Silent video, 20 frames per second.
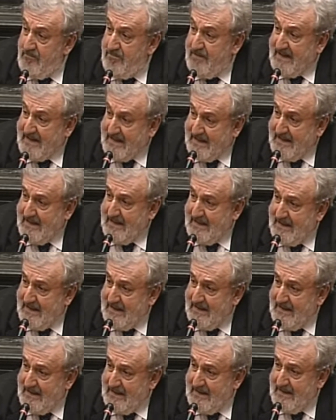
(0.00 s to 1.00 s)

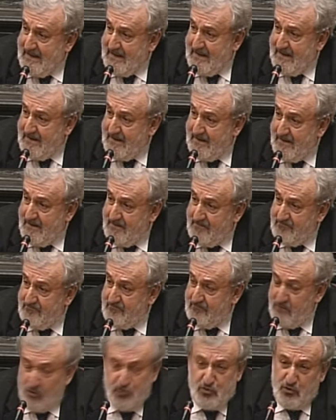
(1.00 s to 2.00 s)
Perché
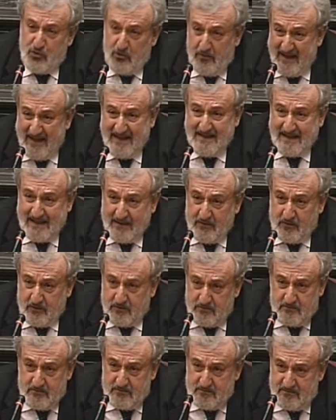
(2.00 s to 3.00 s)
non ce lo meritiamo,
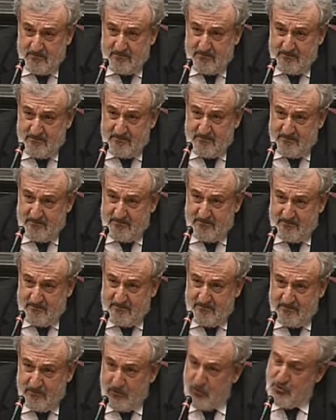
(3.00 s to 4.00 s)

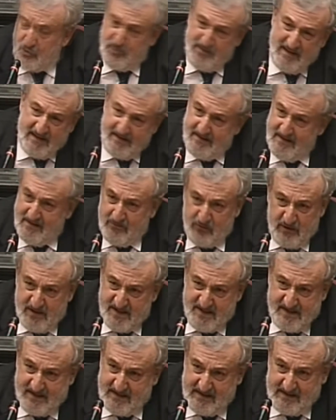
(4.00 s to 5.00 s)
non ci meritiamo di
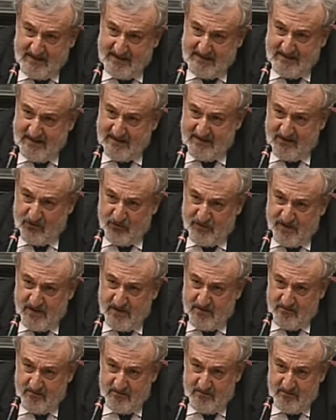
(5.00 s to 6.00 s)
essere trattati
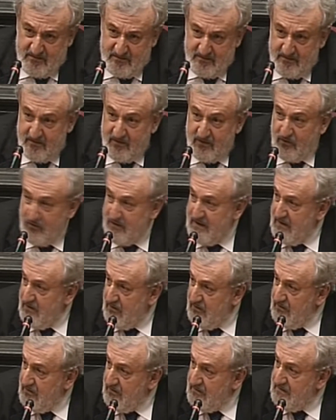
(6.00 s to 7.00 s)
così ve lo
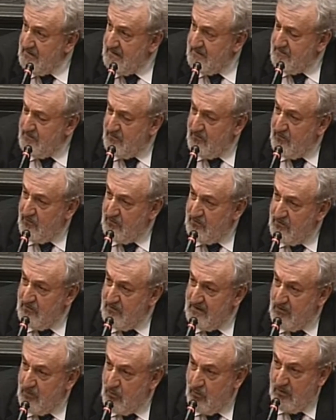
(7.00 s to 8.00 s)
dico dal profondo
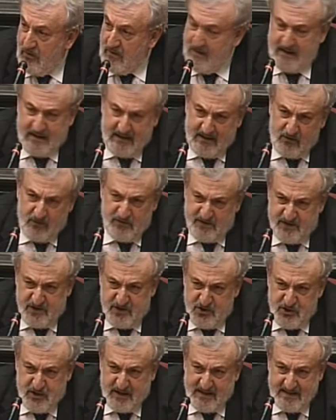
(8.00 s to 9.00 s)
del cuore e con
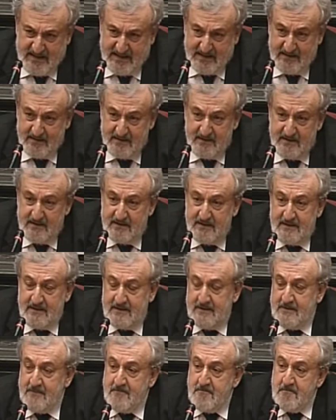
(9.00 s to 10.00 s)
sincerità,
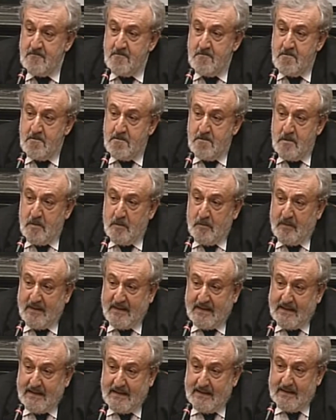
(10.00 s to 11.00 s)

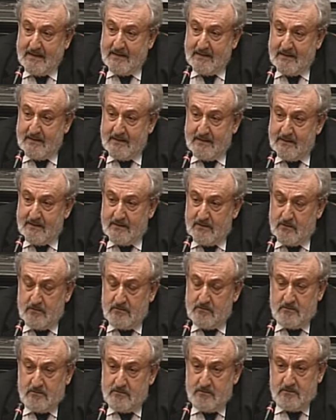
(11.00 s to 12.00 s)
perché
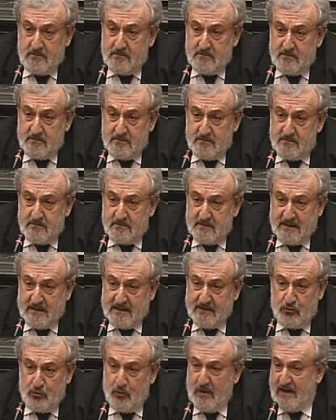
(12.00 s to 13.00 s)
eh,
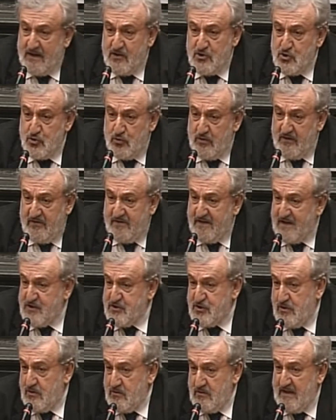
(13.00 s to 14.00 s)
che due regioni
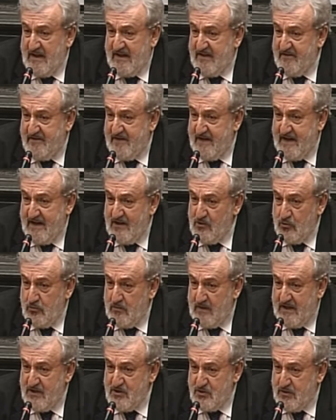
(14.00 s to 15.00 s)
facciano dei
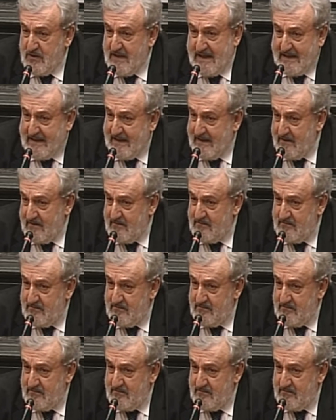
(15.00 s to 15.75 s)
referendum regionali